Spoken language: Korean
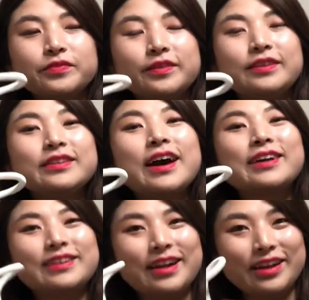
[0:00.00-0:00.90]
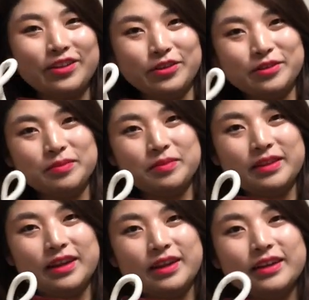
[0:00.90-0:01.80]
진가를 알게
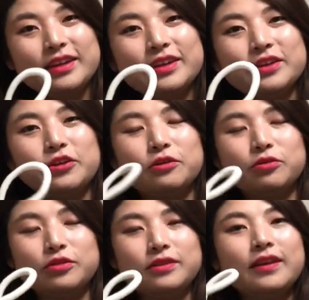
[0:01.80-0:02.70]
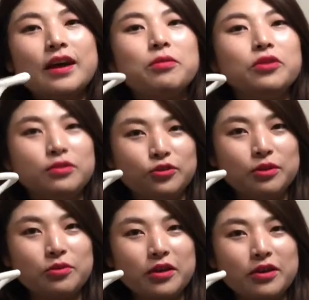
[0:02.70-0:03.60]
되었습니다. 여러분 제가 한번
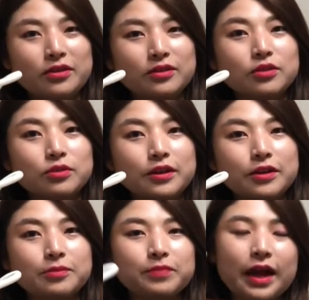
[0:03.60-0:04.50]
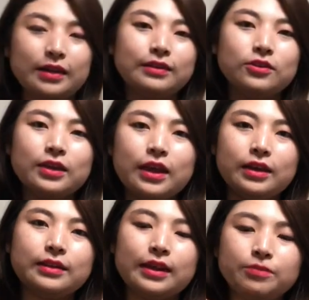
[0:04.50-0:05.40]
연주해 볼게요. 들어보세요. 아 그 전에
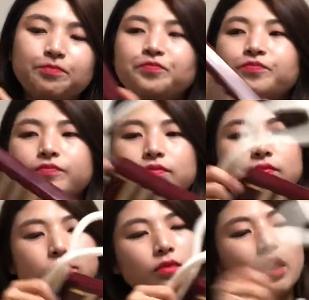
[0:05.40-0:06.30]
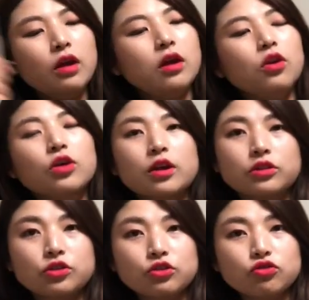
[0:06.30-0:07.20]
일단 여기
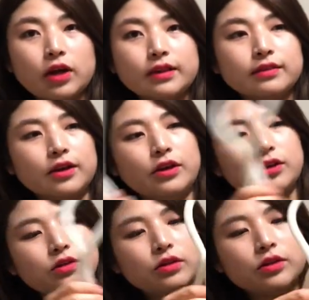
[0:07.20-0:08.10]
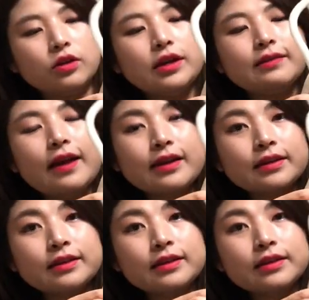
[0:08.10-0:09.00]
이렇게 출구가 있어요. 그래서
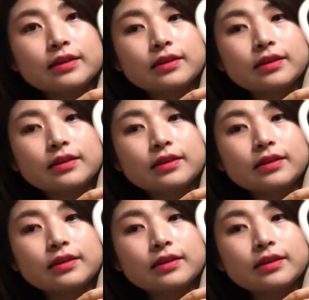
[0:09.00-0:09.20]
작은